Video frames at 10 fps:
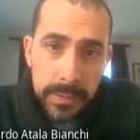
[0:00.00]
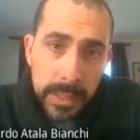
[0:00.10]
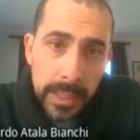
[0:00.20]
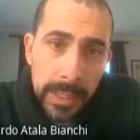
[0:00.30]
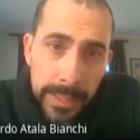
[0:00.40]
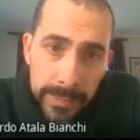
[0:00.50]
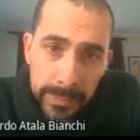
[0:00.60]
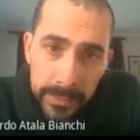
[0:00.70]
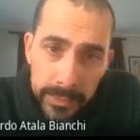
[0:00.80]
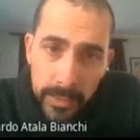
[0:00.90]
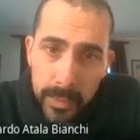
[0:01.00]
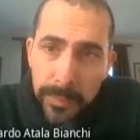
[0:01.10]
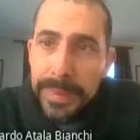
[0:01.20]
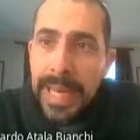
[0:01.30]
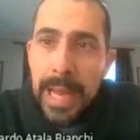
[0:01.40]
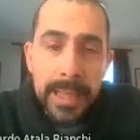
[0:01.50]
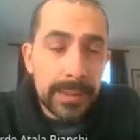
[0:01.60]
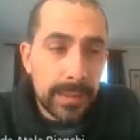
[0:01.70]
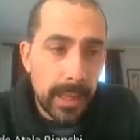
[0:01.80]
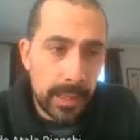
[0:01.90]
Y estos que son los
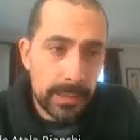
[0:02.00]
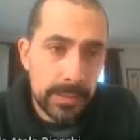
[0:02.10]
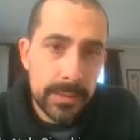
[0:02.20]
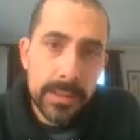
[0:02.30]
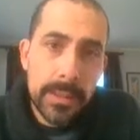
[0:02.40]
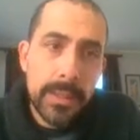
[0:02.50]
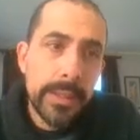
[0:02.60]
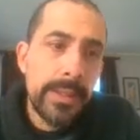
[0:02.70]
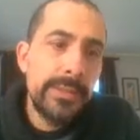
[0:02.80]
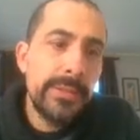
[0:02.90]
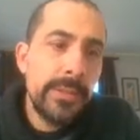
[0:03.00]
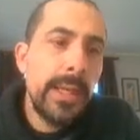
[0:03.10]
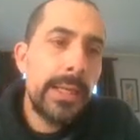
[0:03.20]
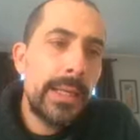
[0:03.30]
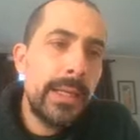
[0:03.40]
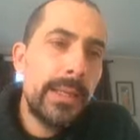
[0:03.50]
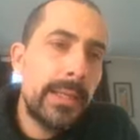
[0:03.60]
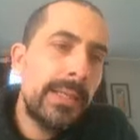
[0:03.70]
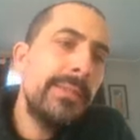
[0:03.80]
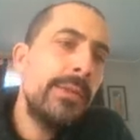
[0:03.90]
piacanta, que son el
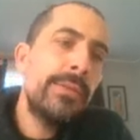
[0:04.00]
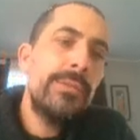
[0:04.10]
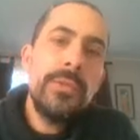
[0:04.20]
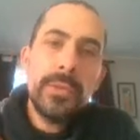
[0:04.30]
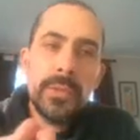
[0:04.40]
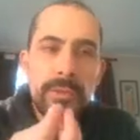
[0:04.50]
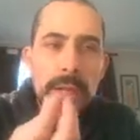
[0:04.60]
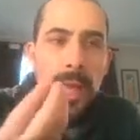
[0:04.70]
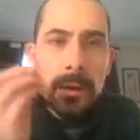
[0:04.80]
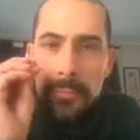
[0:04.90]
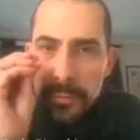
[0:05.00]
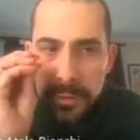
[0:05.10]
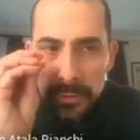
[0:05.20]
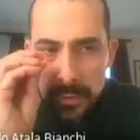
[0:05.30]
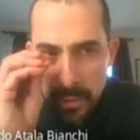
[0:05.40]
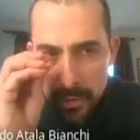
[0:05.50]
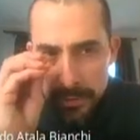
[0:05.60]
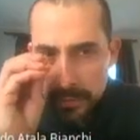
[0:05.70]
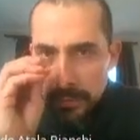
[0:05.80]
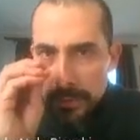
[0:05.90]
clásico arbusto que uno sacaba los frutitos rojos
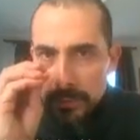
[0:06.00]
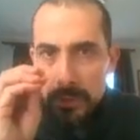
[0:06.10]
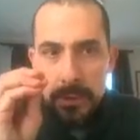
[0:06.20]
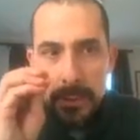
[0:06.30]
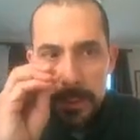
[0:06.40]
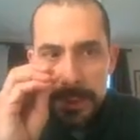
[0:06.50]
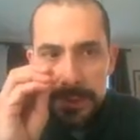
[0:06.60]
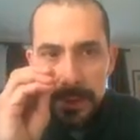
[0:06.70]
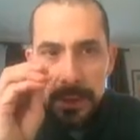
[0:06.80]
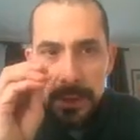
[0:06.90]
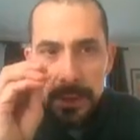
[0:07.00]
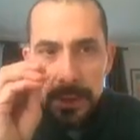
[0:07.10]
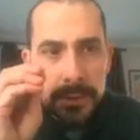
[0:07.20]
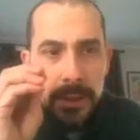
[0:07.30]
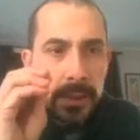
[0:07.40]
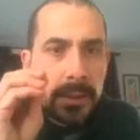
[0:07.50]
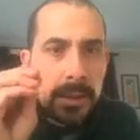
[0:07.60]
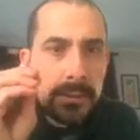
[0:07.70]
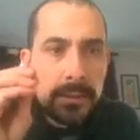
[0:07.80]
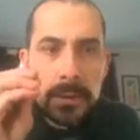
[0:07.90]
estos, que son como una manzanita
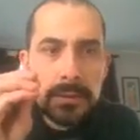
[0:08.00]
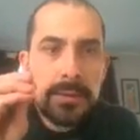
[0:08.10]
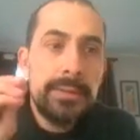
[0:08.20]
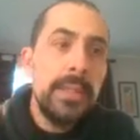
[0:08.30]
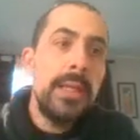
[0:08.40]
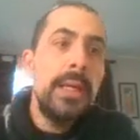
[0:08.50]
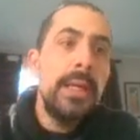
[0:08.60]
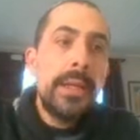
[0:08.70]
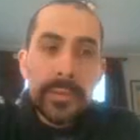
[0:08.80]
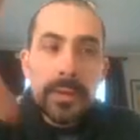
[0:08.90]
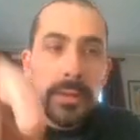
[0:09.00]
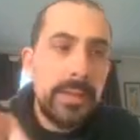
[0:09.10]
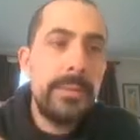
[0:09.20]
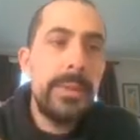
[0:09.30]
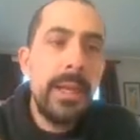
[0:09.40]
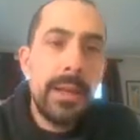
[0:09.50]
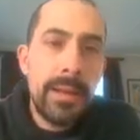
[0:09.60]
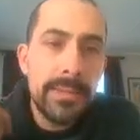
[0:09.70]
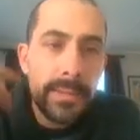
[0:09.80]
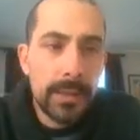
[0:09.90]
chiquitita, así, una cosa así, y uno se los tira por la
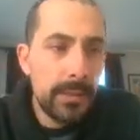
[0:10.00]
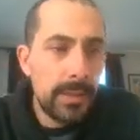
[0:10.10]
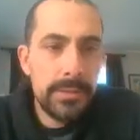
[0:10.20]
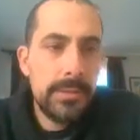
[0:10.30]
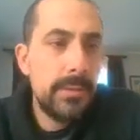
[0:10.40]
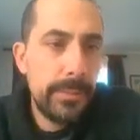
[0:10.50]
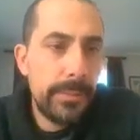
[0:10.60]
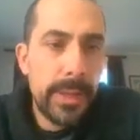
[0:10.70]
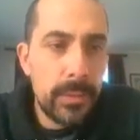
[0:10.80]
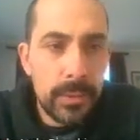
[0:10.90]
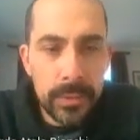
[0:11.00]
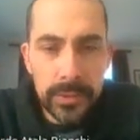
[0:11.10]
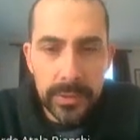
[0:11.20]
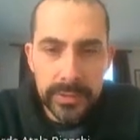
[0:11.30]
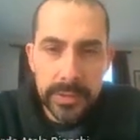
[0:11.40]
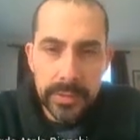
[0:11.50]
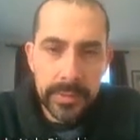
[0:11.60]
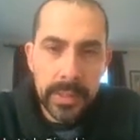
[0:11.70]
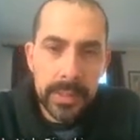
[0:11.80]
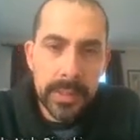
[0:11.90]
cabeza a, los compañeros cursos, qué sé yo,
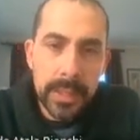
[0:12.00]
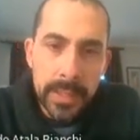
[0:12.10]
¿ya?